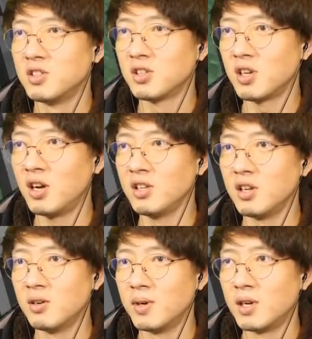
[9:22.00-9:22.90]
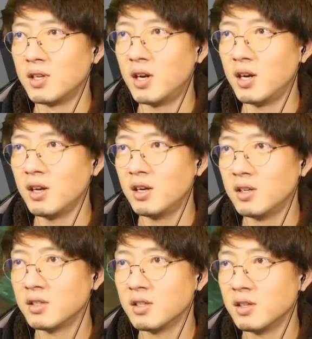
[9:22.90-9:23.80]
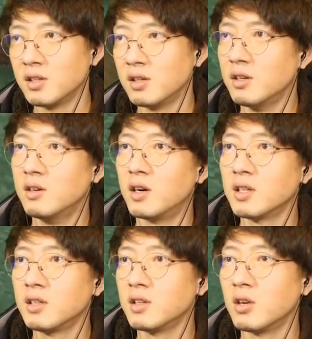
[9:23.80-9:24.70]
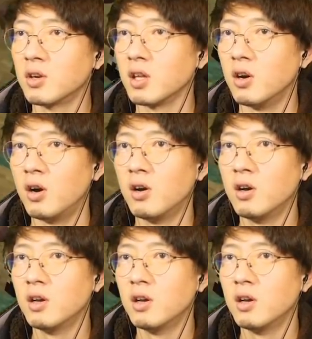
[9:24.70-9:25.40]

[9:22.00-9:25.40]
絶対入んなよ、お前らな。分かってるだろうけど、